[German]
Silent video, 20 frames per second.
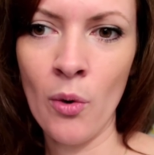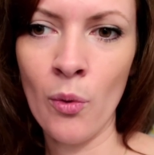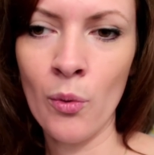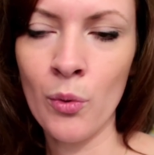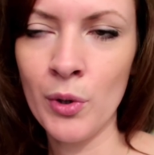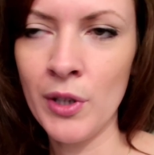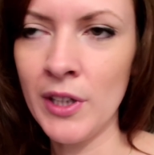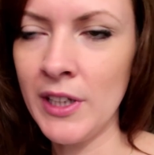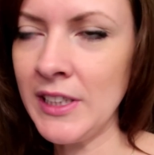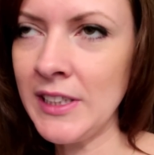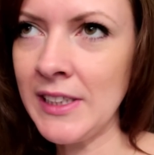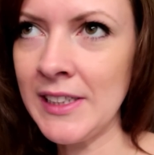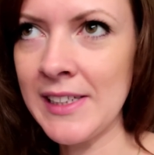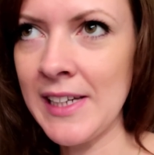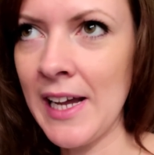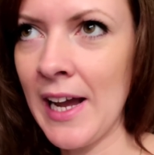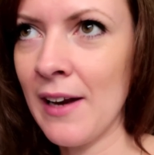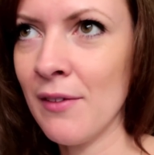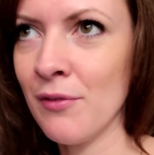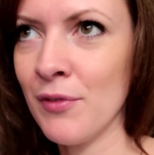Oder ich das
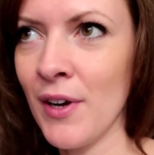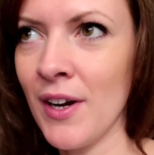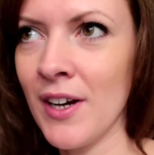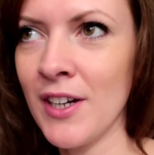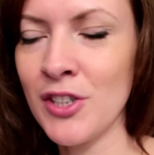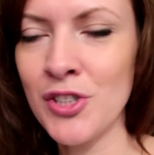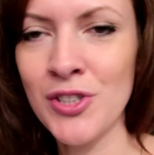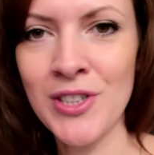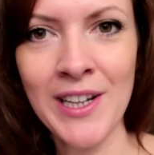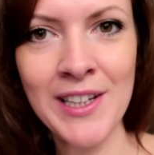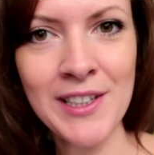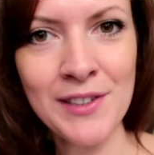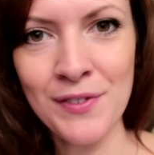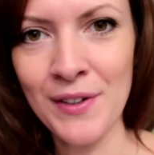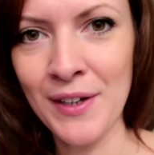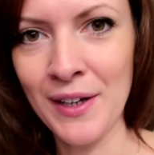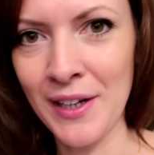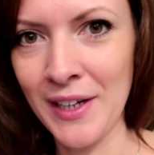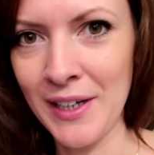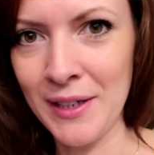einfach
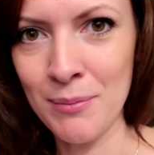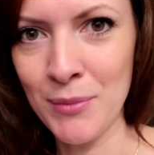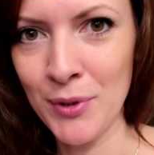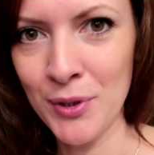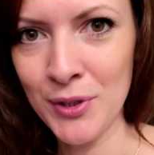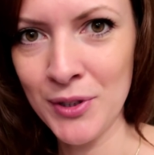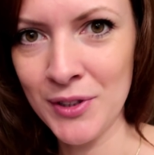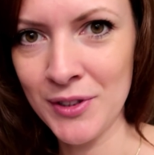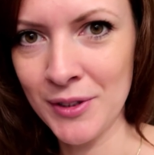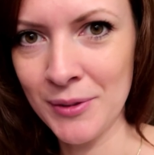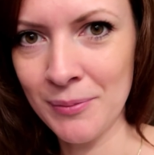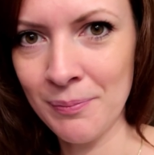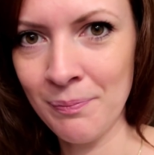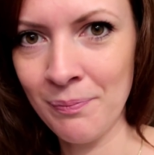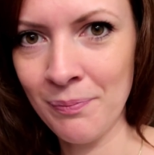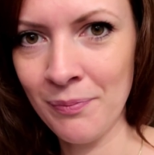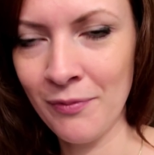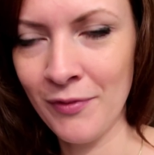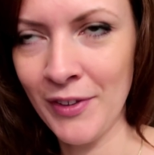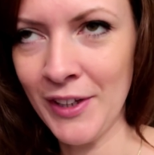stressfrei möchte.
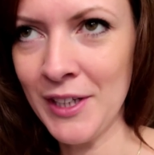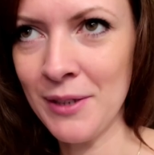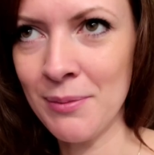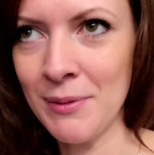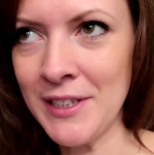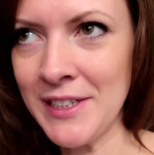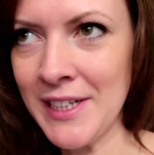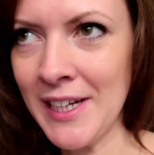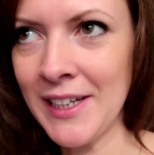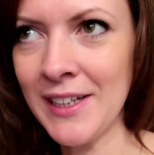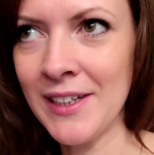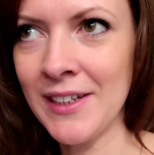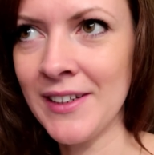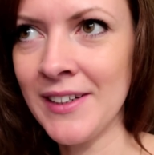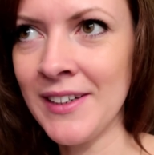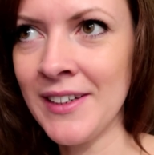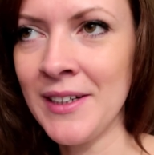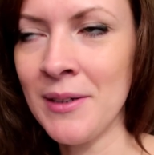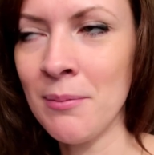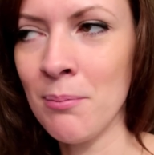Wenn ich mir
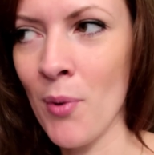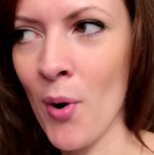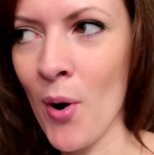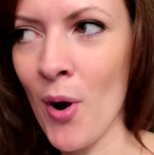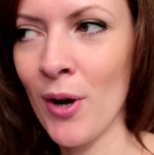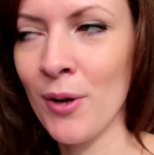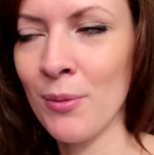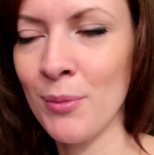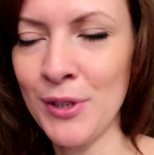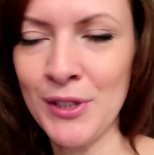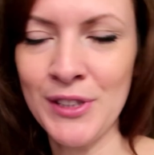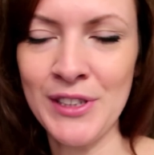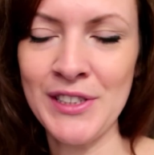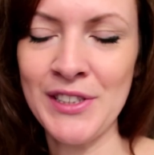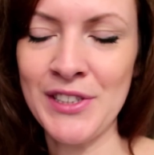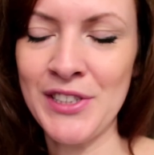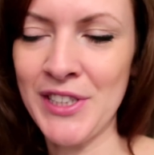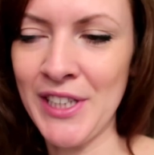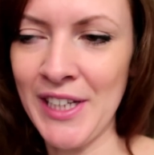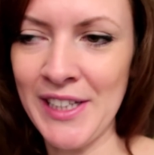denke, morgen möchte
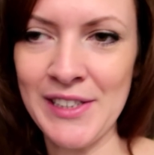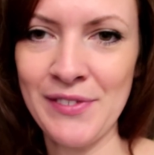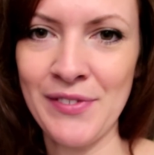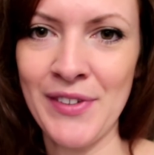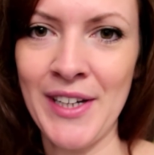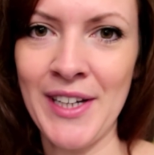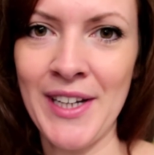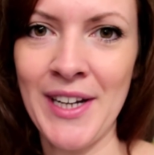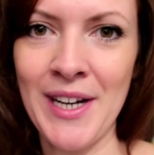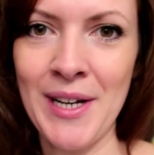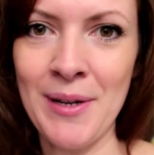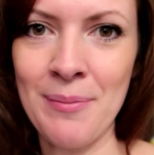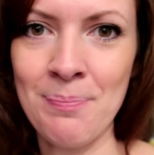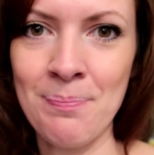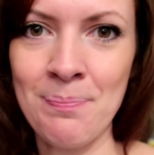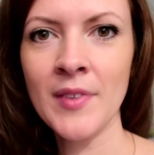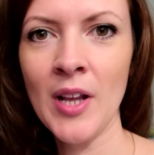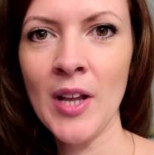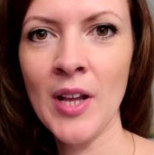ich es stressfrei haben.